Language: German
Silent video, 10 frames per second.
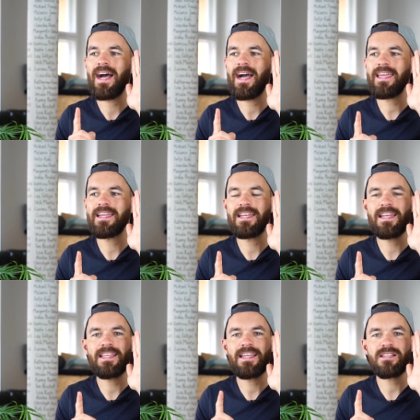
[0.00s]

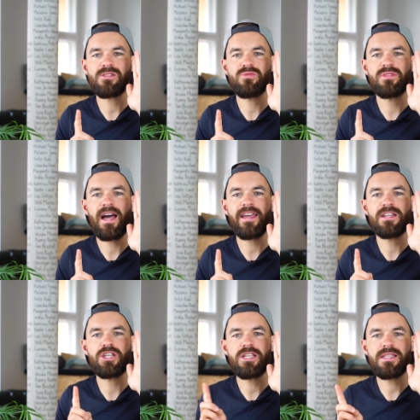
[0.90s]
eigentlich hast du einen
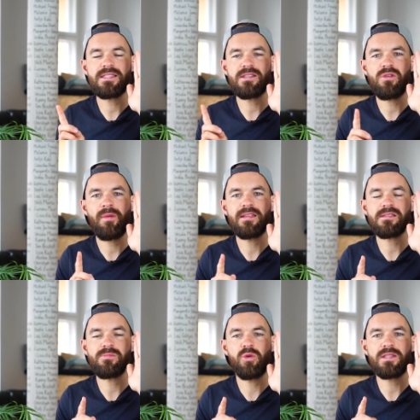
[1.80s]
heiden Schiss, dass du am Ende
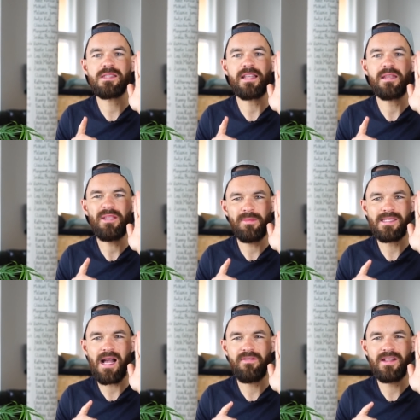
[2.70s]
des Monats nicht deine Miete
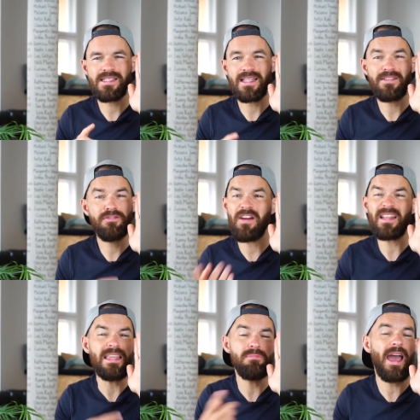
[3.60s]
bezahlen willst,
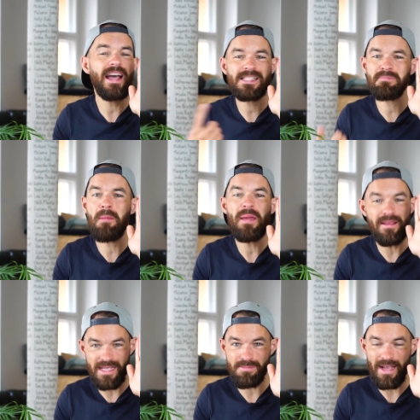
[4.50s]
verdien mal erstmal
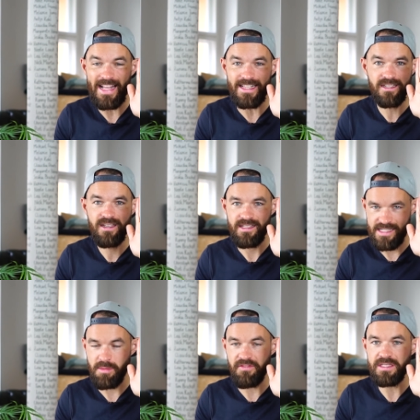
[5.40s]
erst Geld. Das ist
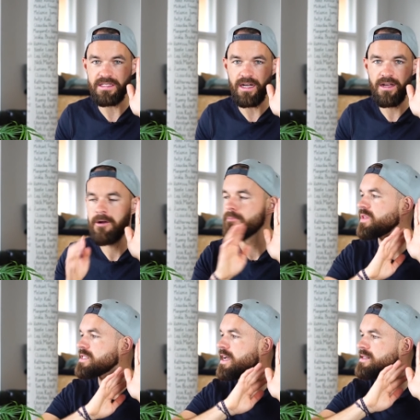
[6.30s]
erstmal wichtiger.
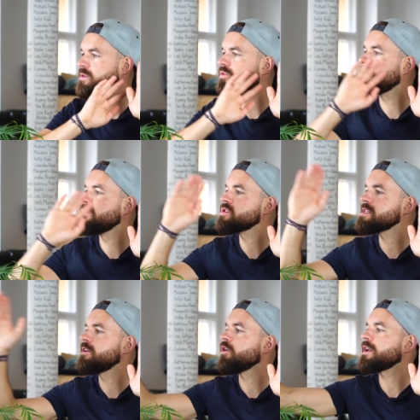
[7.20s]
Das heißt,
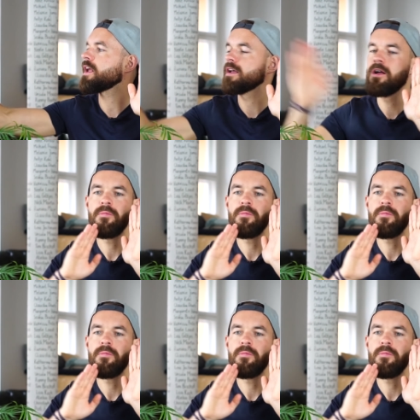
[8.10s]
Unterbewusstsein dort lang.